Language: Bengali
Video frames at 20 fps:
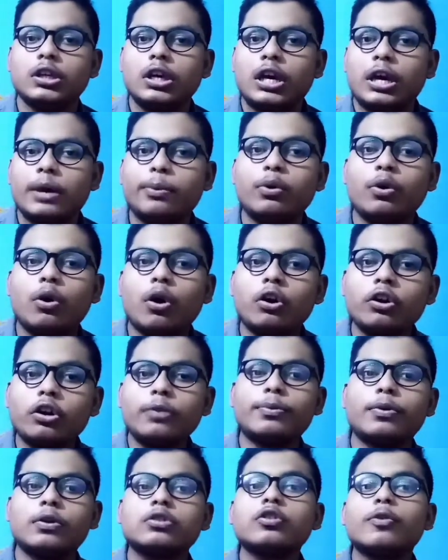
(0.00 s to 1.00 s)
এবং অনার
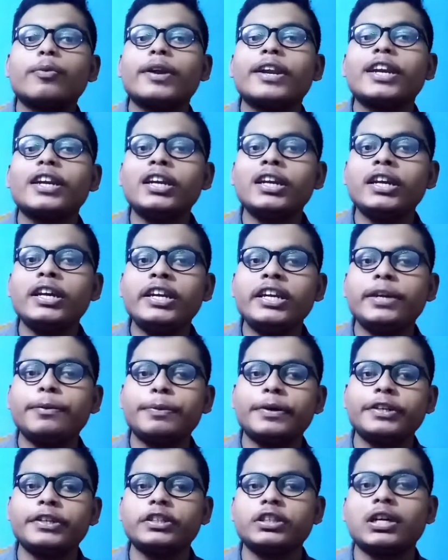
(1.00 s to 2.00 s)
বর্তমানে একটি
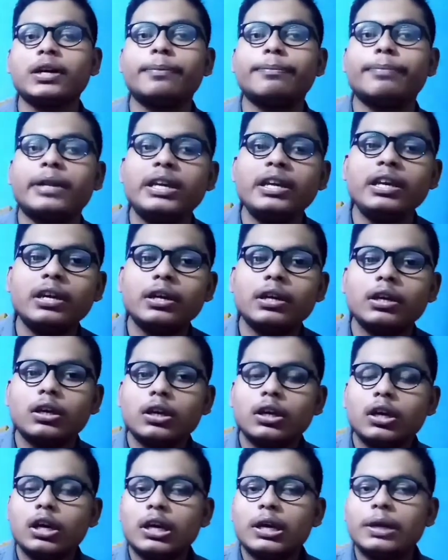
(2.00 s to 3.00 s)
ইন্ডিপেন্ডেন্ট কোম্পানি
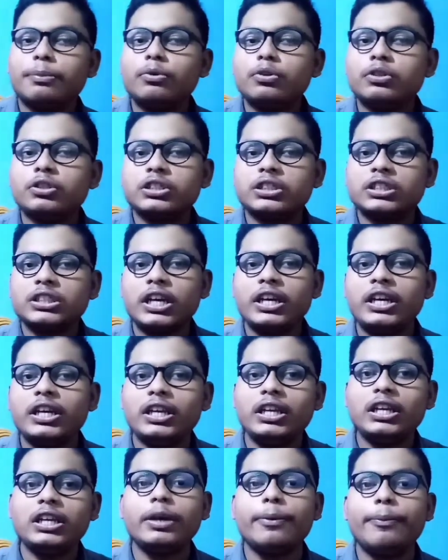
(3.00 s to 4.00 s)
এবং সেই
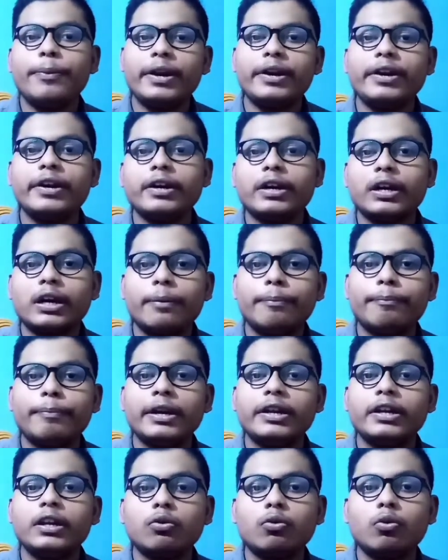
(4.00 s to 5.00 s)
ইন্ডিপেন্ডেন্ট
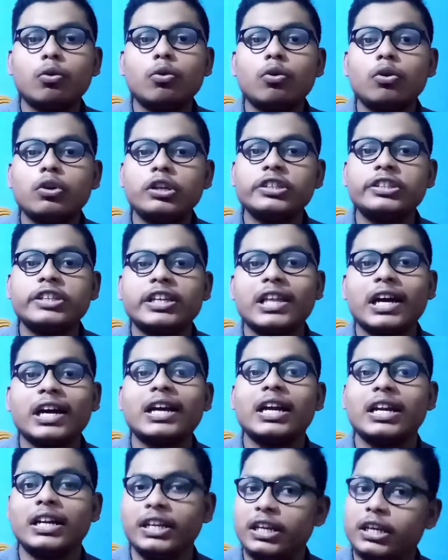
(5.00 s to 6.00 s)
কোম্পানির কোনো
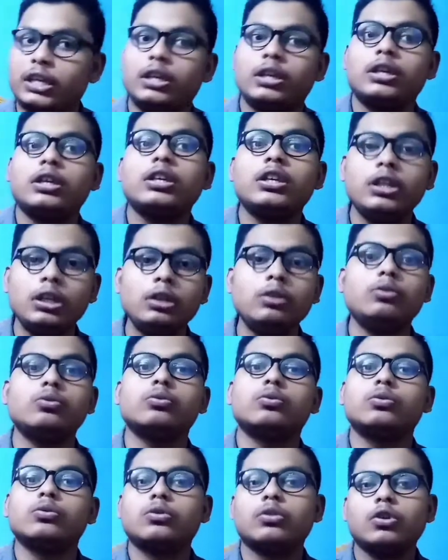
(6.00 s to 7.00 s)
নিষেধাজ্ঞা নেই কিন্তু
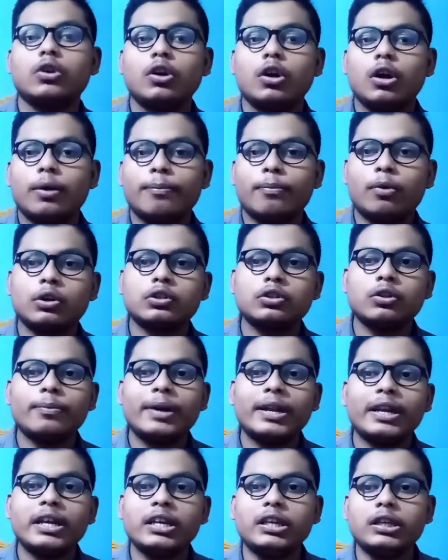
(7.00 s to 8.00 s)

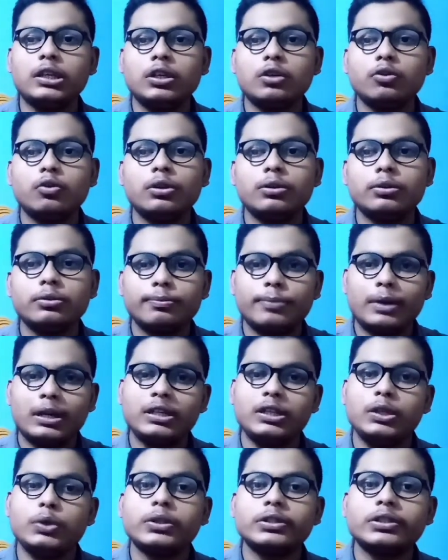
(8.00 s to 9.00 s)
বর্তমানে ইউ মানে
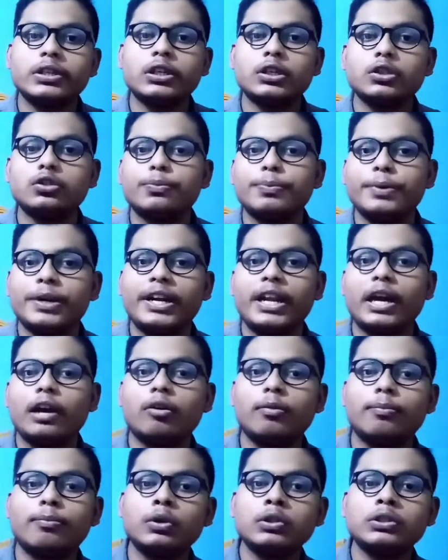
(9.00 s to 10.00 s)
ইউএসের কিছু
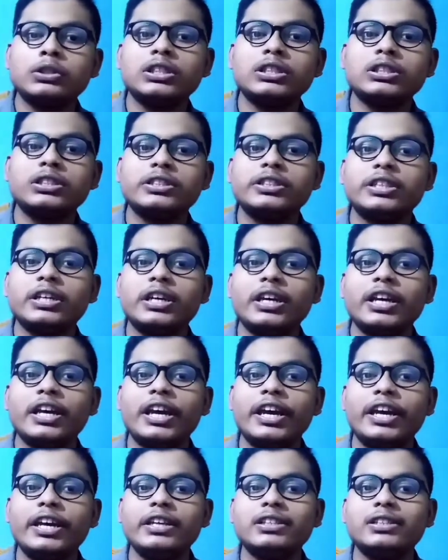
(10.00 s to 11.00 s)
পেন্টাগন বলছেন যে
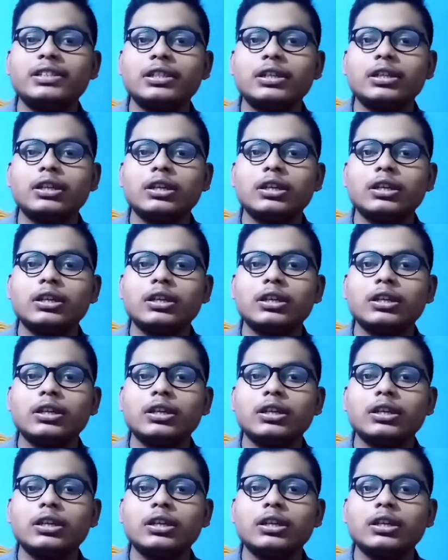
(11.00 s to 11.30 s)
এই যে